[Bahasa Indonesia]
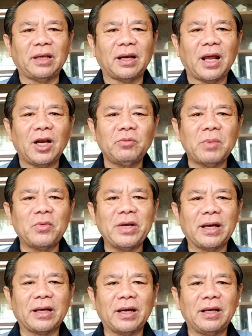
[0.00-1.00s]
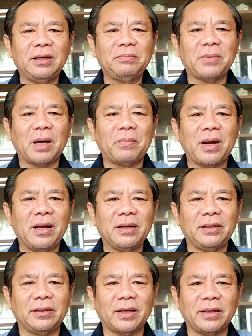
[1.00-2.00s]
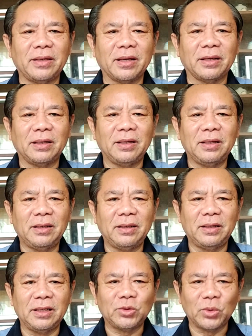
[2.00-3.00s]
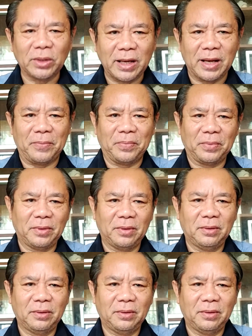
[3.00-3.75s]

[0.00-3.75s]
dan lalu memuliakan Bapa kita yang di surga.